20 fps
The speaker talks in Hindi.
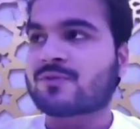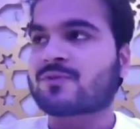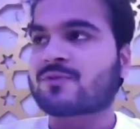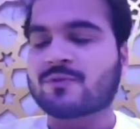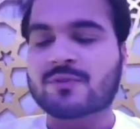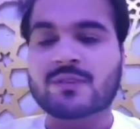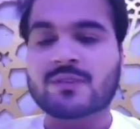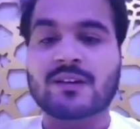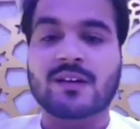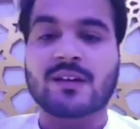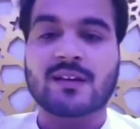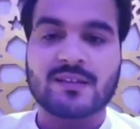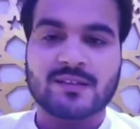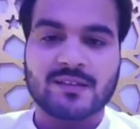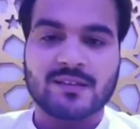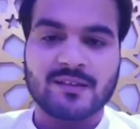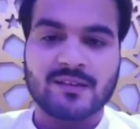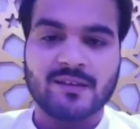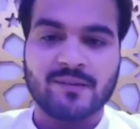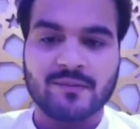हम शूट
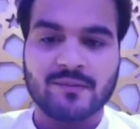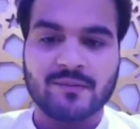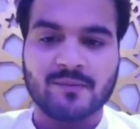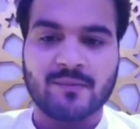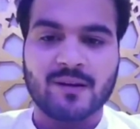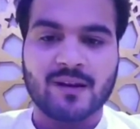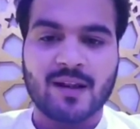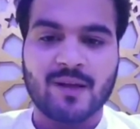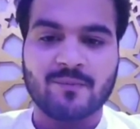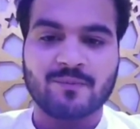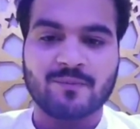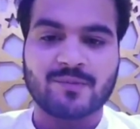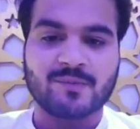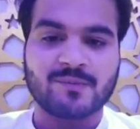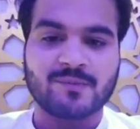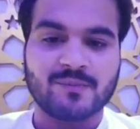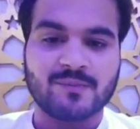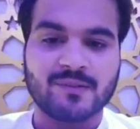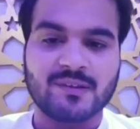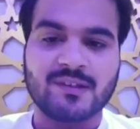कर रहे थे अभी
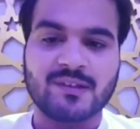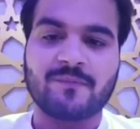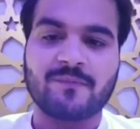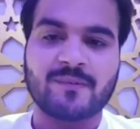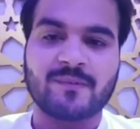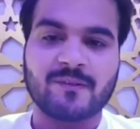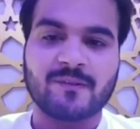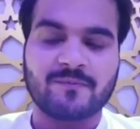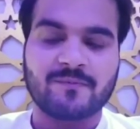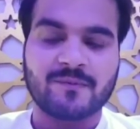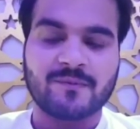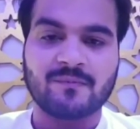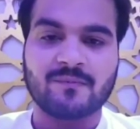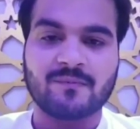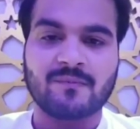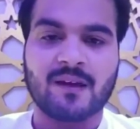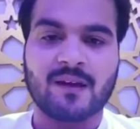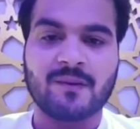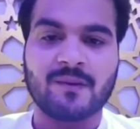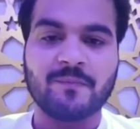बलरामपुर में विद्यापीठ
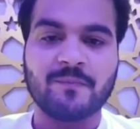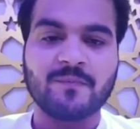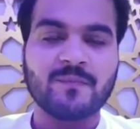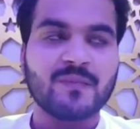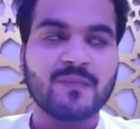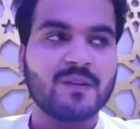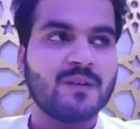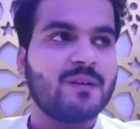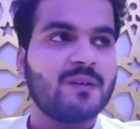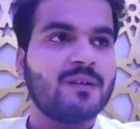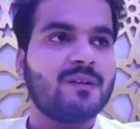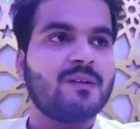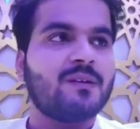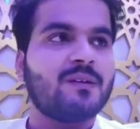फिल्म का